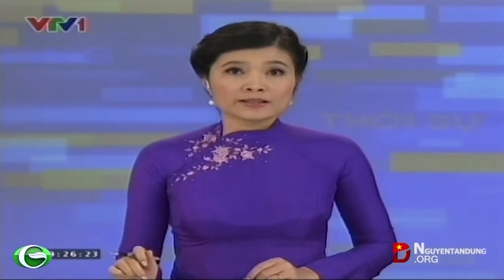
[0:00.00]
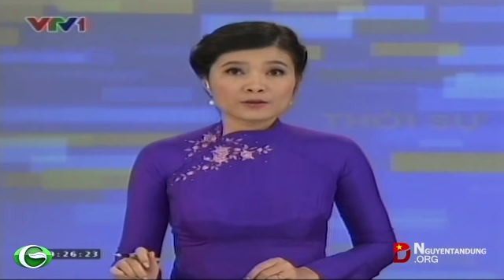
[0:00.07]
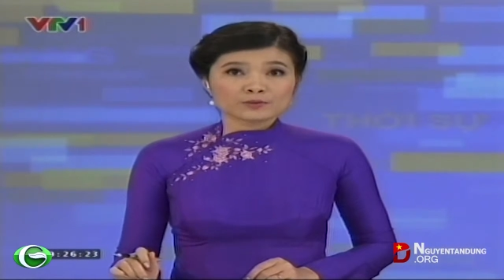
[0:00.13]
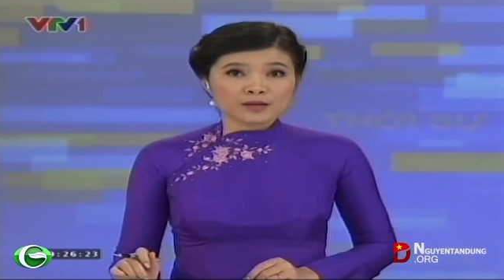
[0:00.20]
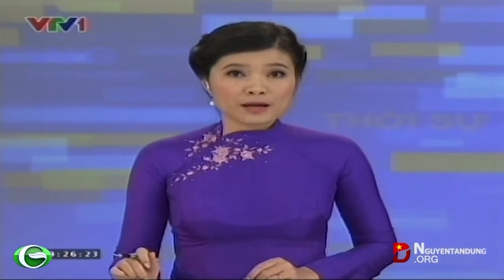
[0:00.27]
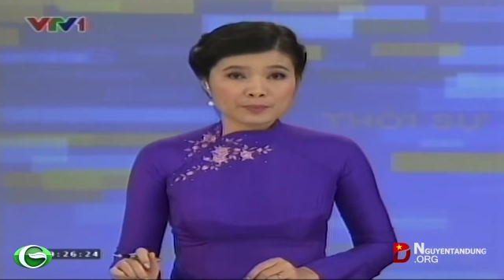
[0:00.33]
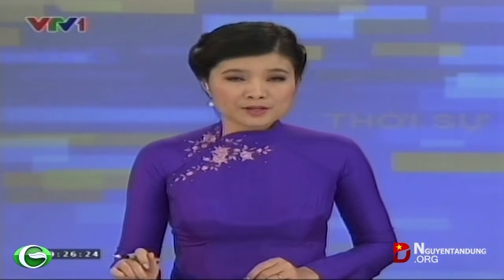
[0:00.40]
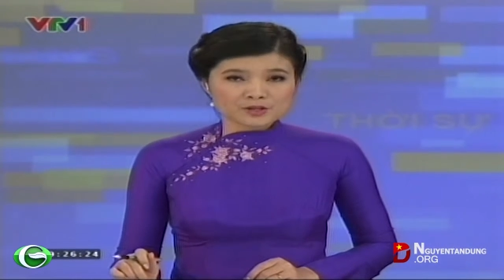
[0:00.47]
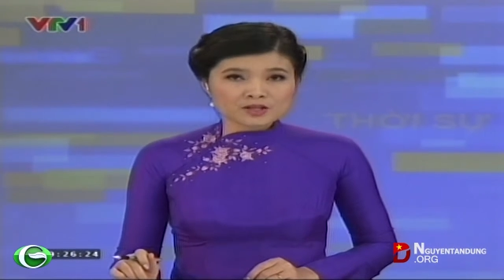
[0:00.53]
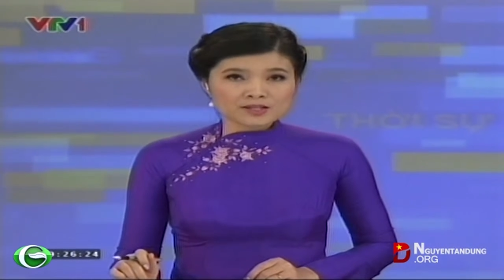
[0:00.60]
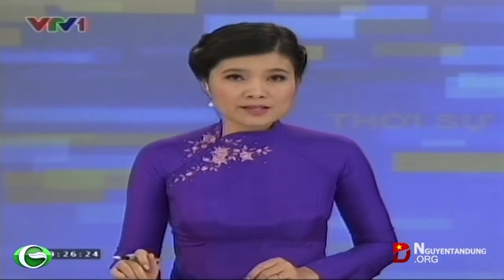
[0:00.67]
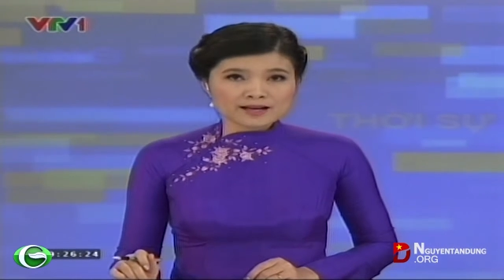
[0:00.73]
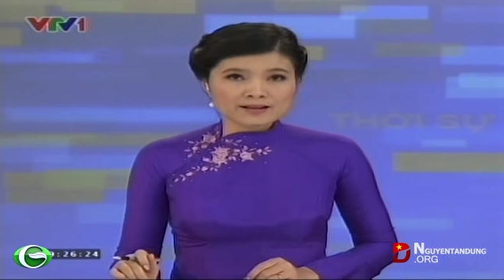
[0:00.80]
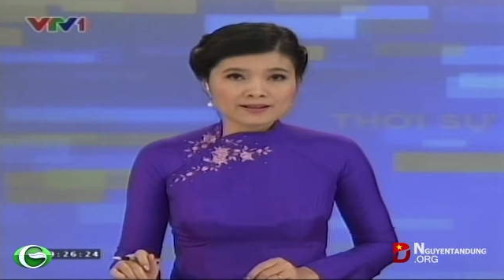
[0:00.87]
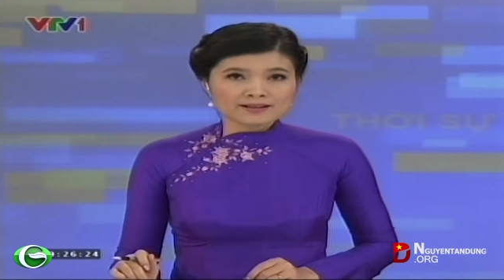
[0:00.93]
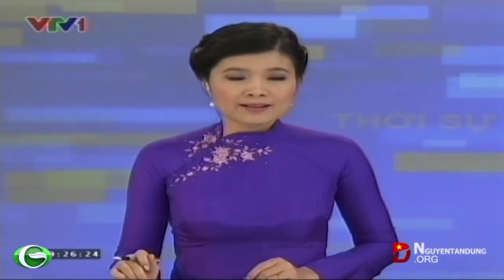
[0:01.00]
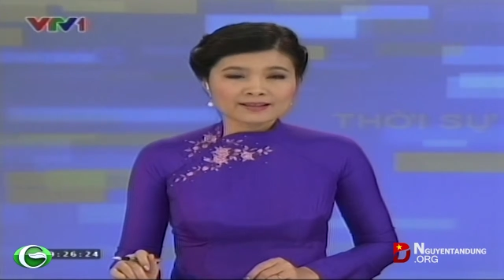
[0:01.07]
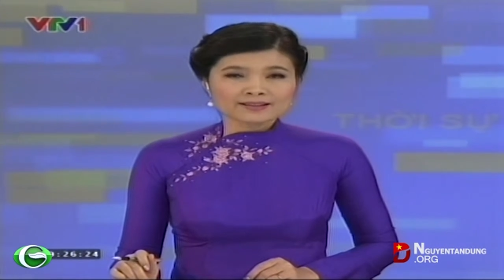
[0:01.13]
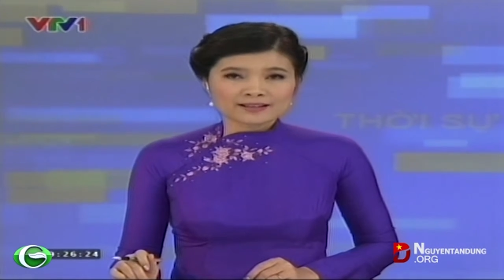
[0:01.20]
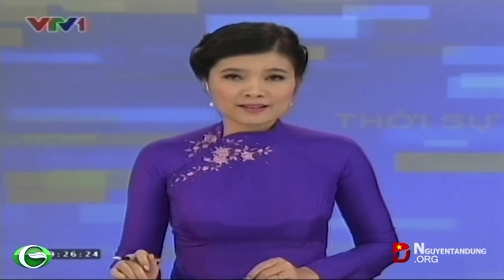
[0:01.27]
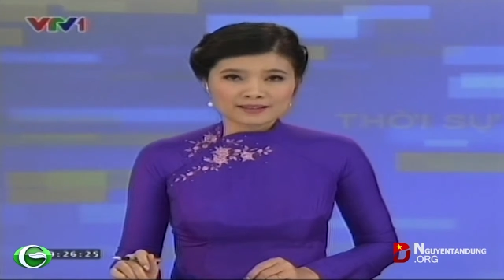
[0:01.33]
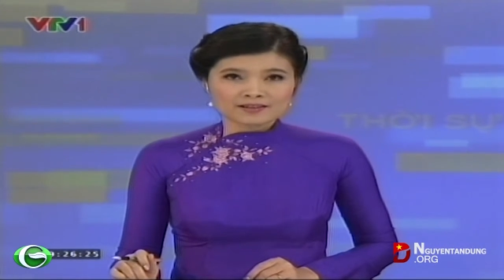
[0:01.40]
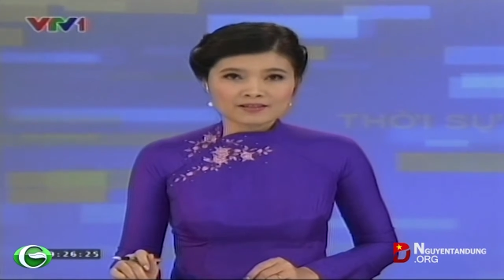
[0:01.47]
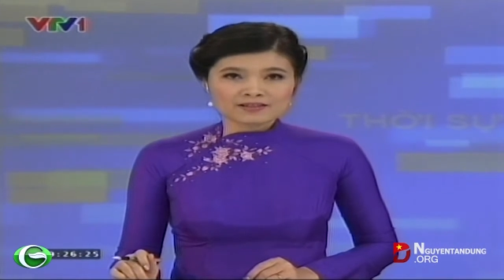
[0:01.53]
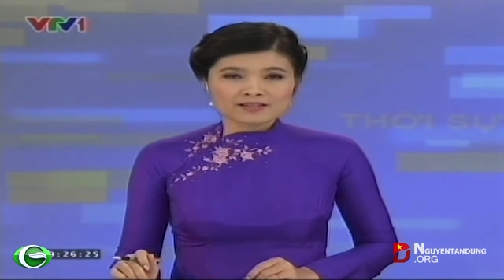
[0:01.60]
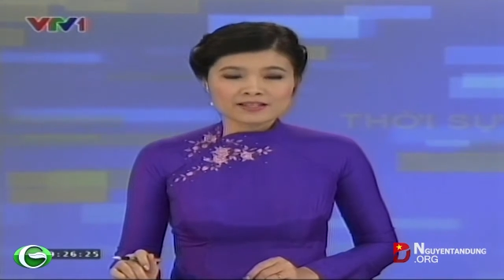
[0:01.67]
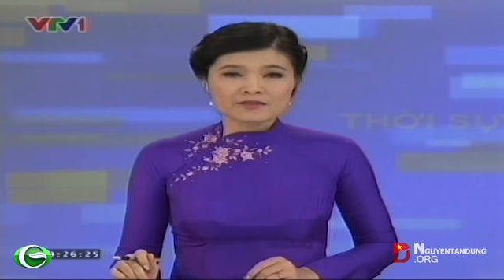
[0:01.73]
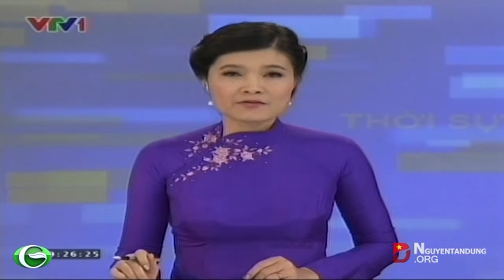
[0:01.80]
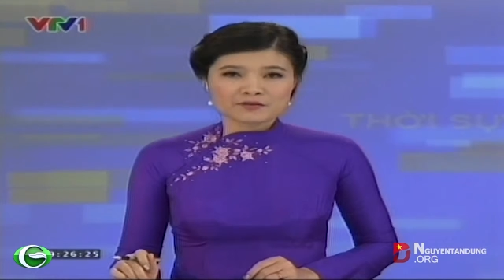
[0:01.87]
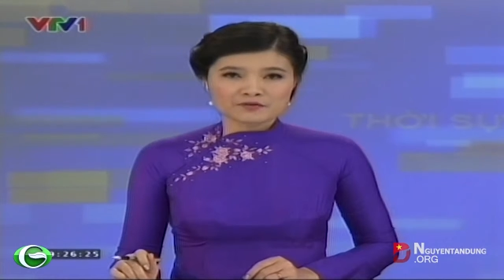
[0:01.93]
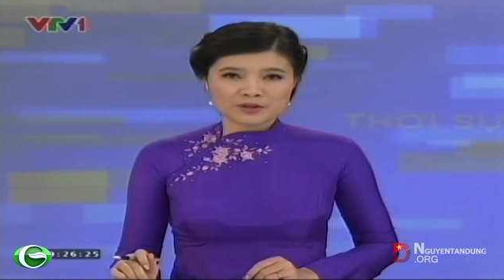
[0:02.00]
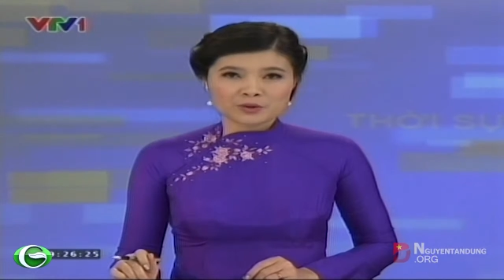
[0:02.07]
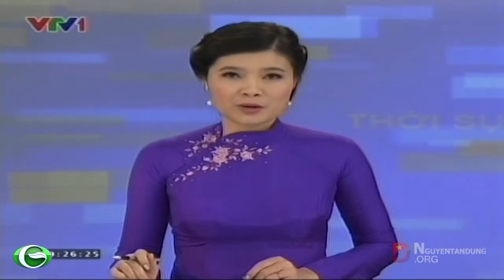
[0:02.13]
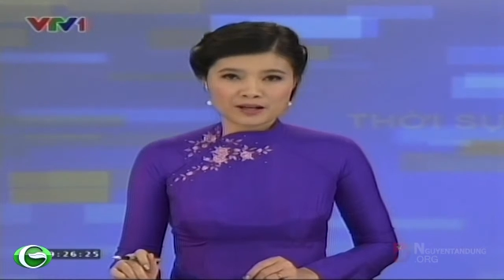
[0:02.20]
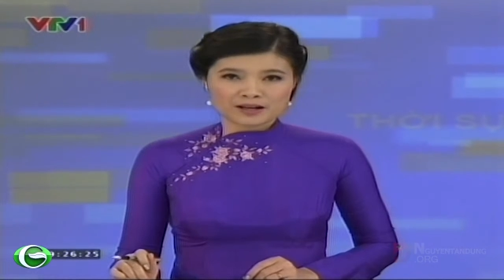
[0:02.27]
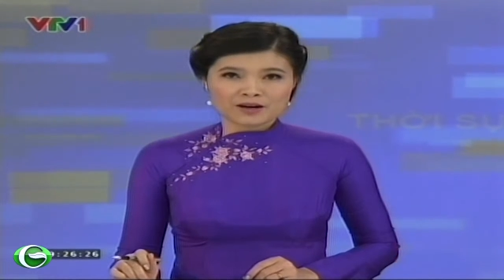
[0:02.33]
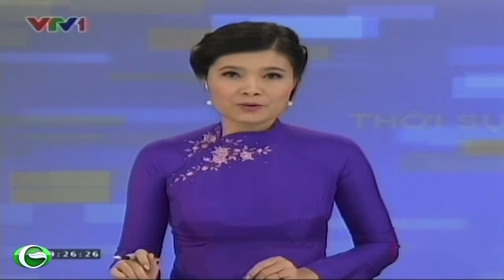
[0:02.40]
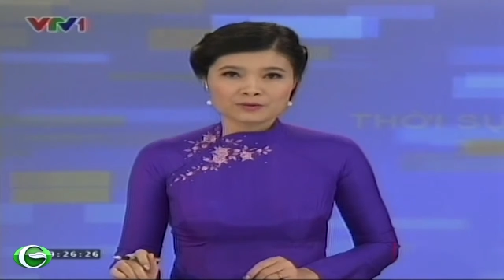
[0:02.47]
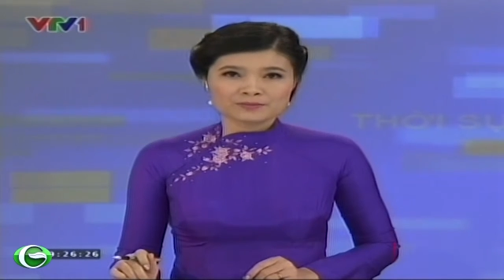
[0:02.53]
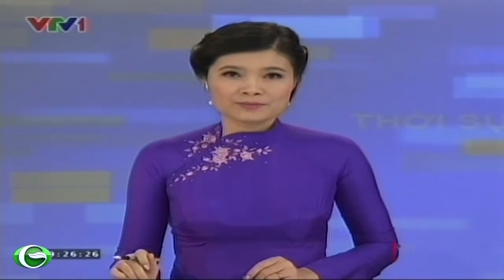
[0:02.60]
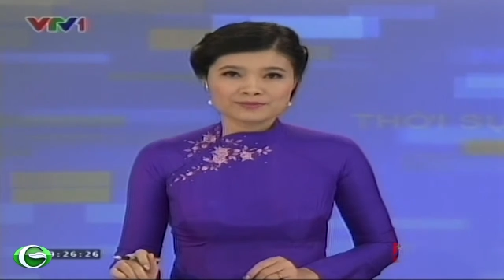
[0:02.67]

tựu đặc biệt xuất sắc, các thần tượng trên phạm vi toàn cầu.